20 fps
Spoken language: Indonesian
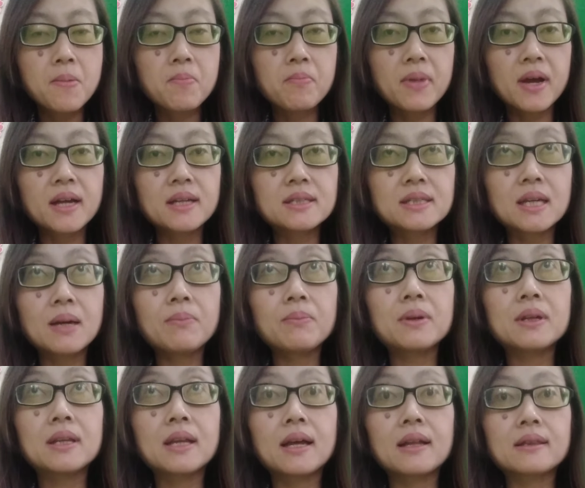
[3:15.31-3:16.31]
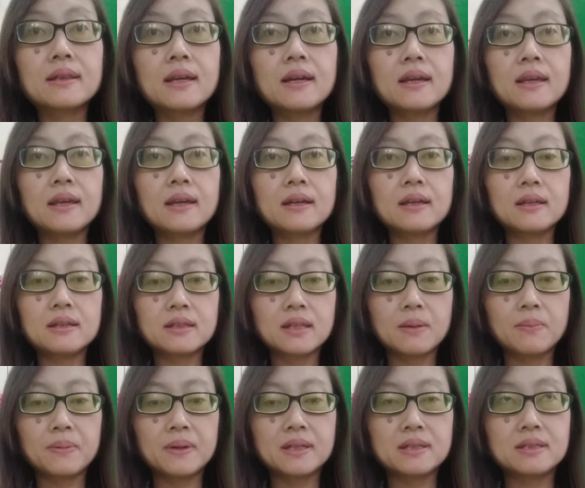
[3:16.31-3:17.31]
macam binatang yang
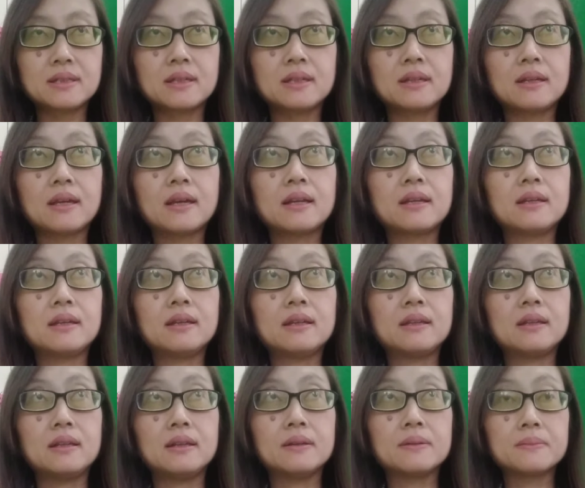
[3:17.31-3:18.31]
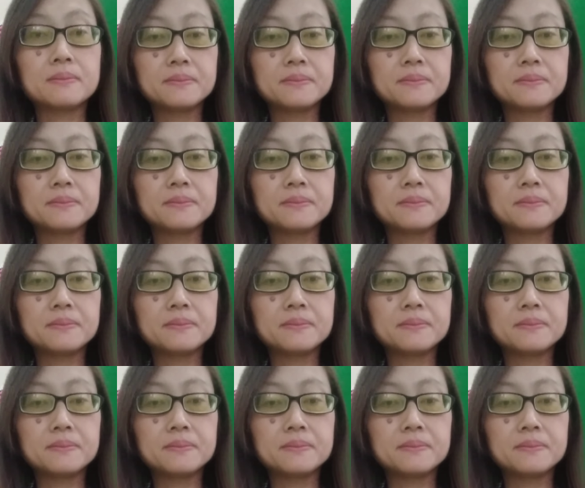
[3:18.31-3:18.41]
kita pelajari hari ini.